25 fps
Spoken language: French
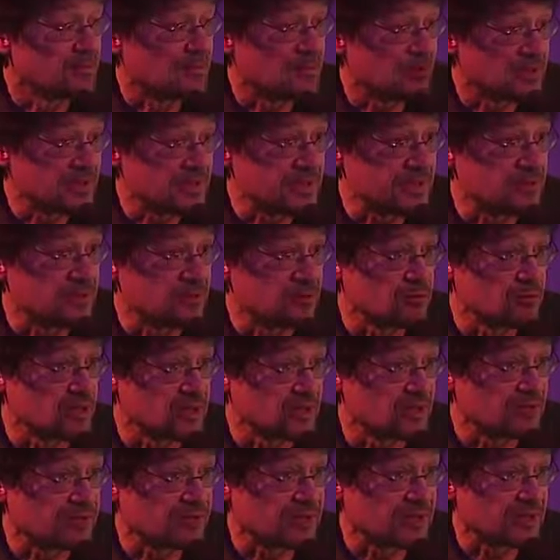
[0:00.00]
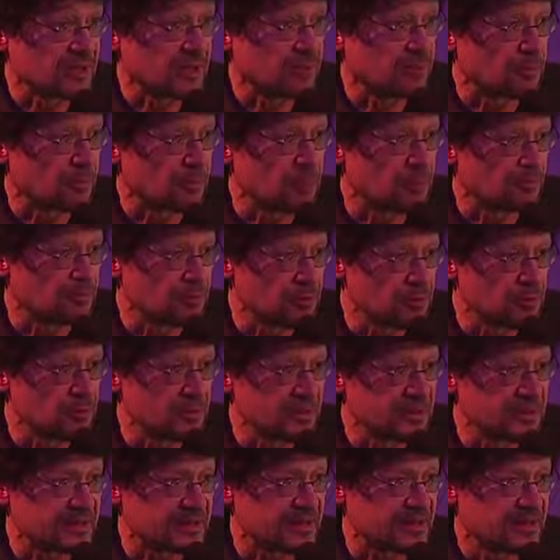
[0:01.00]
puissent nous chiffrer un peu la
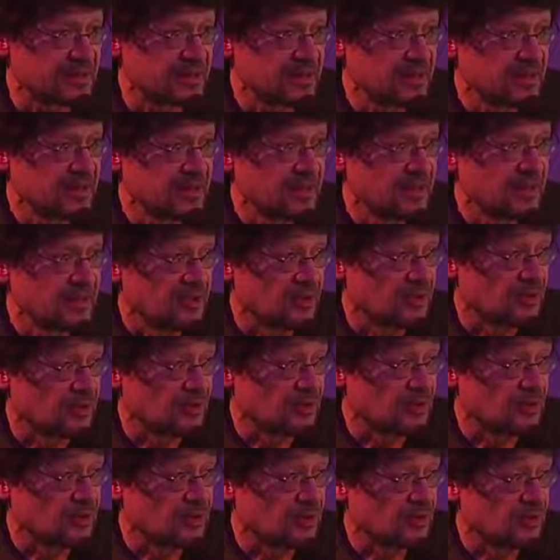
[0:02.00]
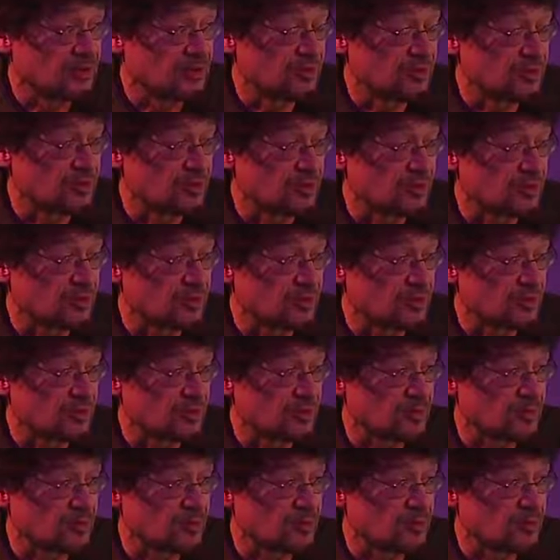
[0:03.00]
volumétrie euh, de leurs
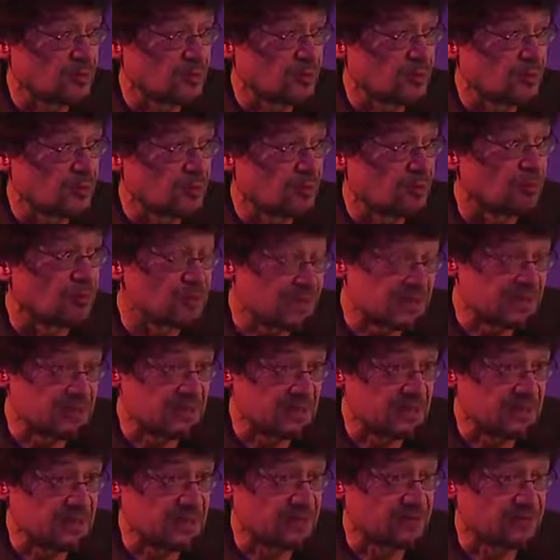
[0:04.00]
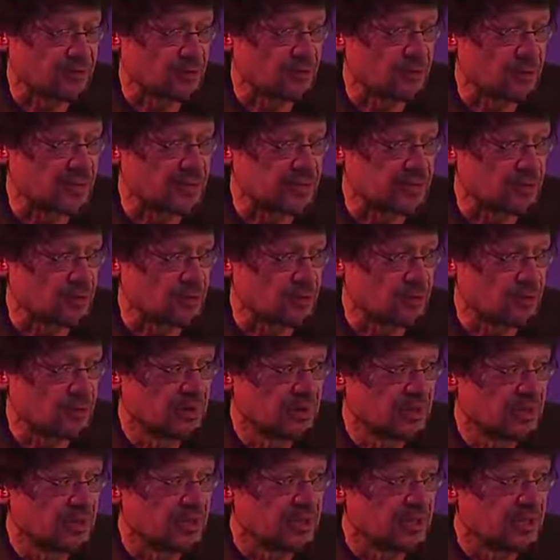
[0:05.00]
euh, possibilités de formation
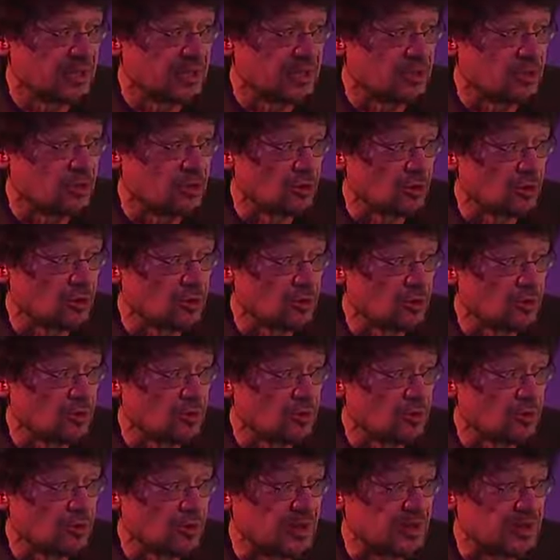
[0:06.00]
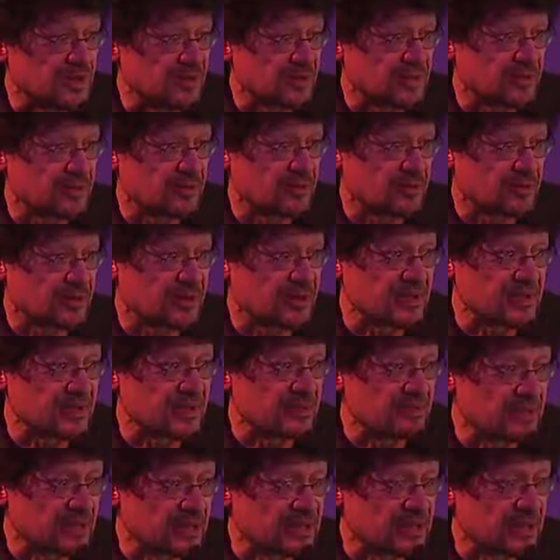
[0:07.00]
et qu'ils
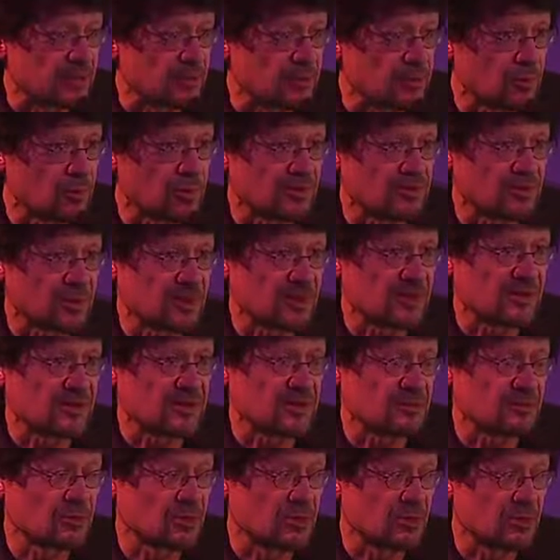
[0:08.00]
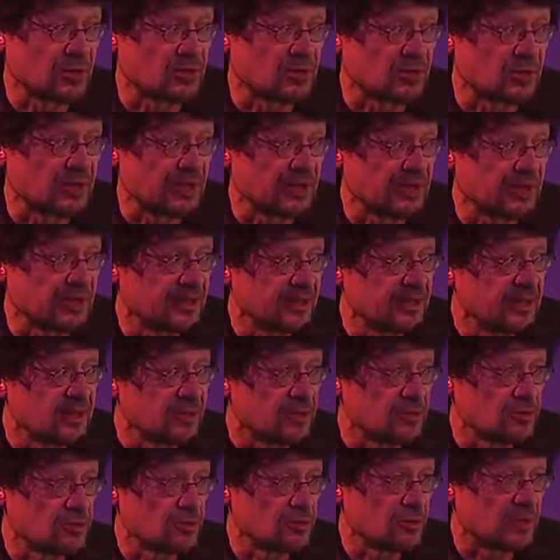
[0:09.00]
s'impliquent un peu avec l'ensemble de leurs collègues
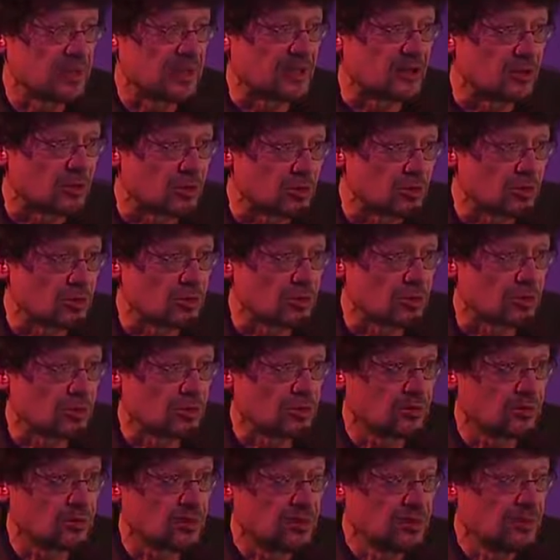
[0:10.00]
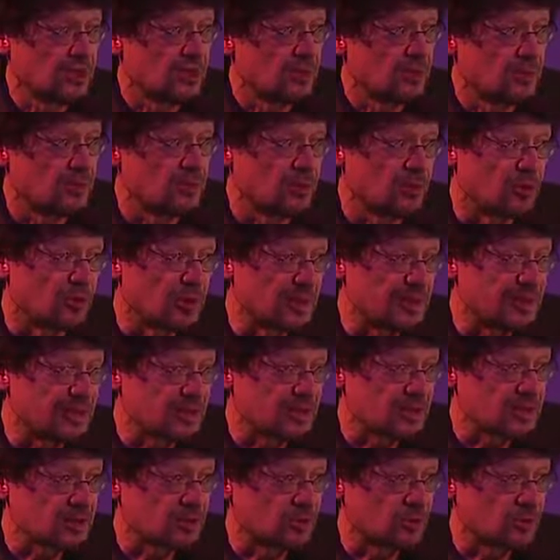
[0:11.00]
sur les grands courants de
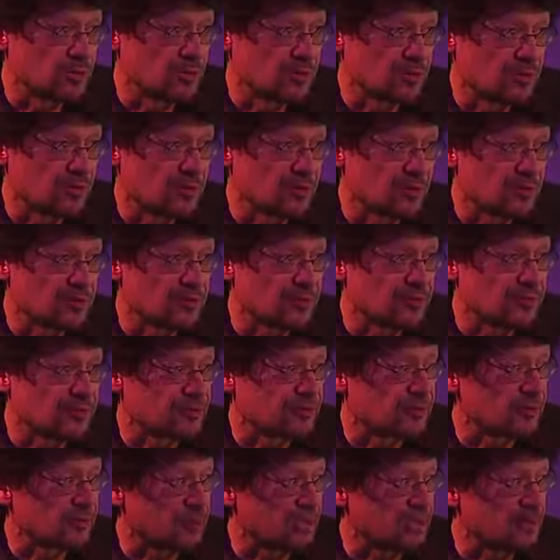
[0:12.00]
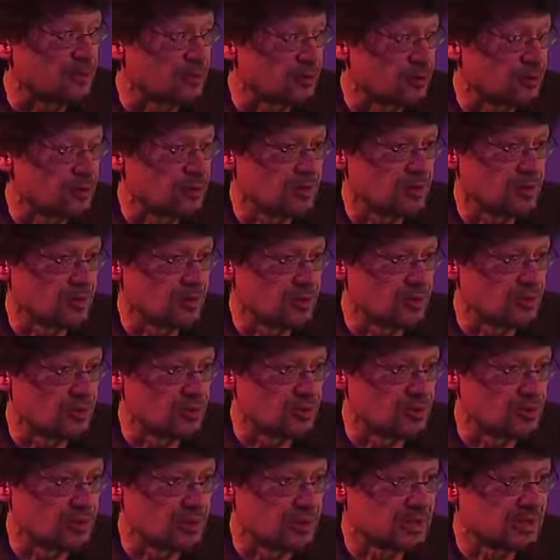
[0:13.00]
manière à ce qu'on ait une offre qui colle aux
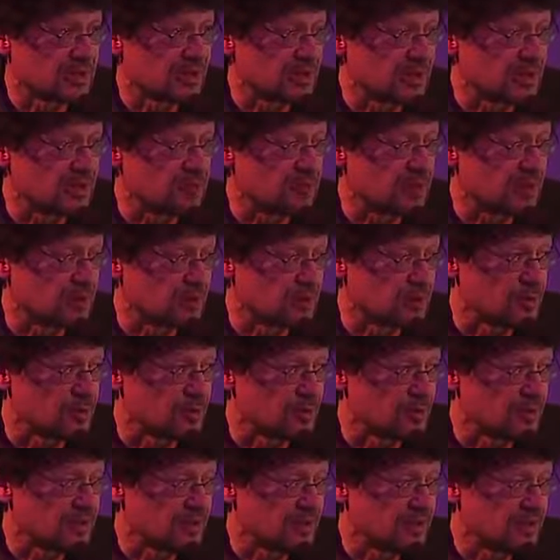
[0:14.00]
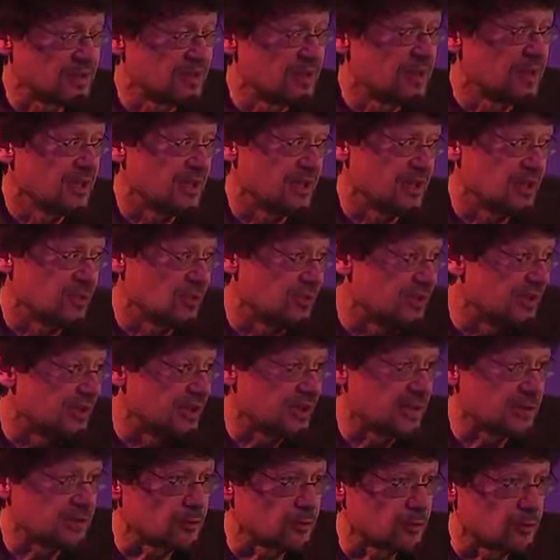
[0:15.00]
besoins réels de la communauté et qu'on
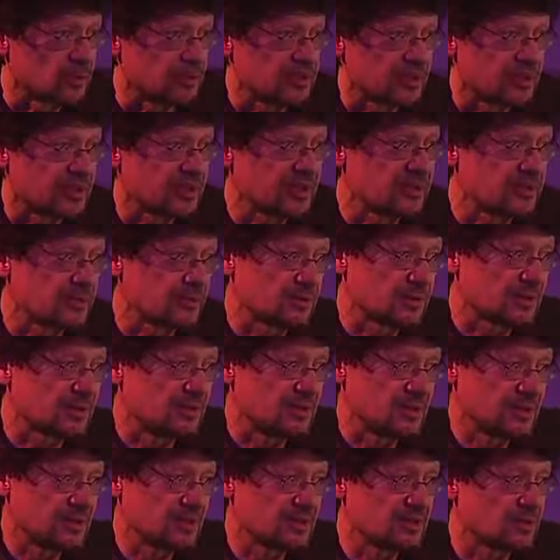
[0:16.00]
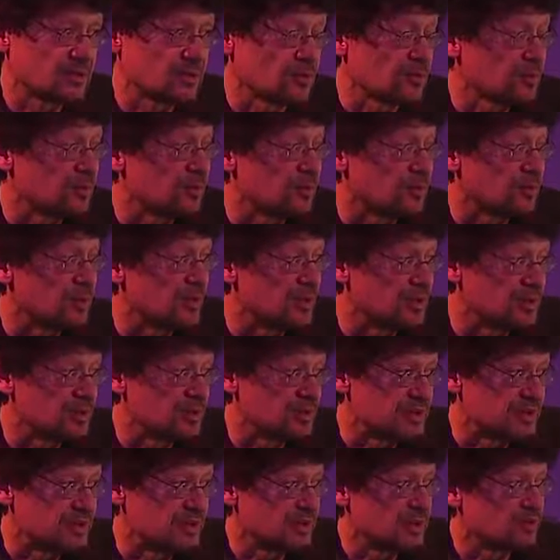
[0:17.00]
écarte au contraire ce qui est euh,
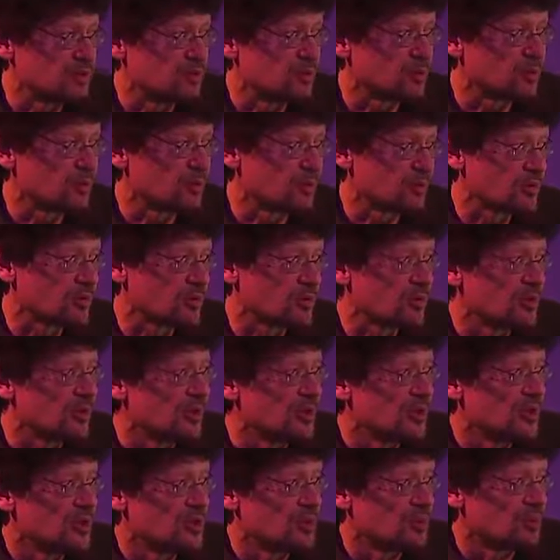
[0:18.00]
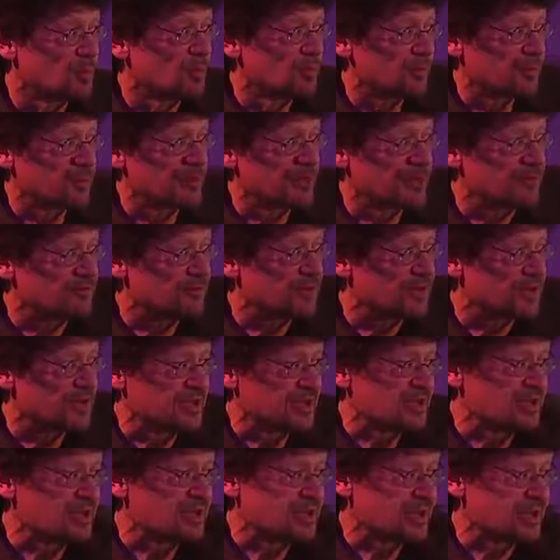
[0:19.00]
inutile, donc euh, Bon, il y a des fois
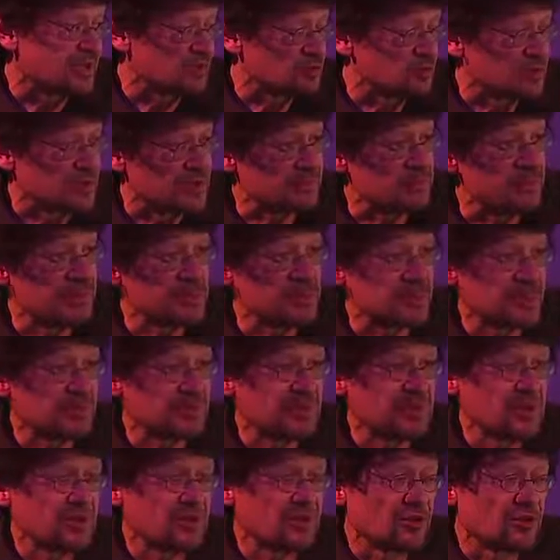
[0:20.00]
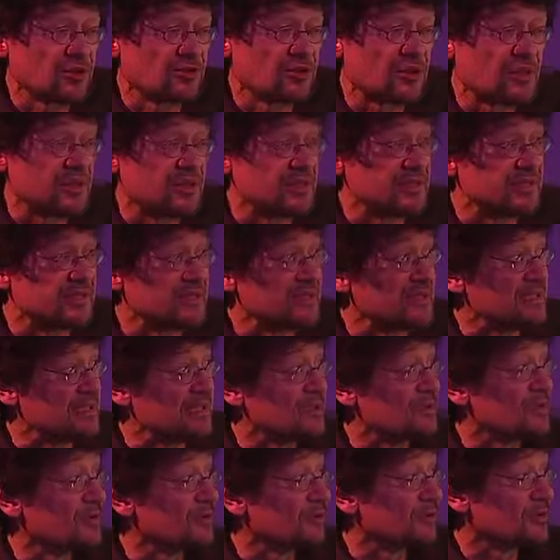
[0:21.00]
des, il y a des choses qui marchent très bien comme e
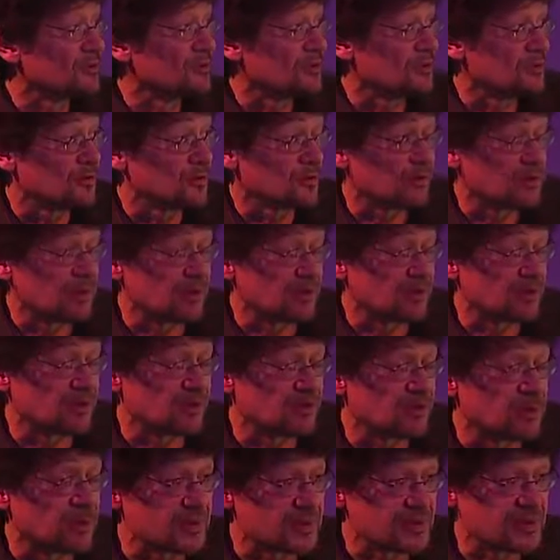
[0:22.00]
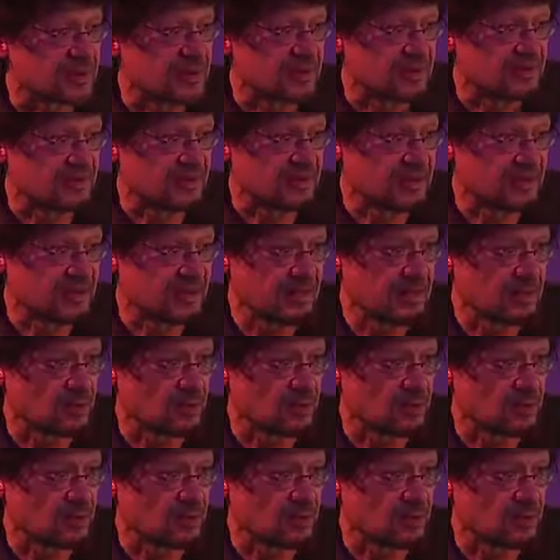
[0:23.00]
ITIL, euh, les plans de reprise d'activité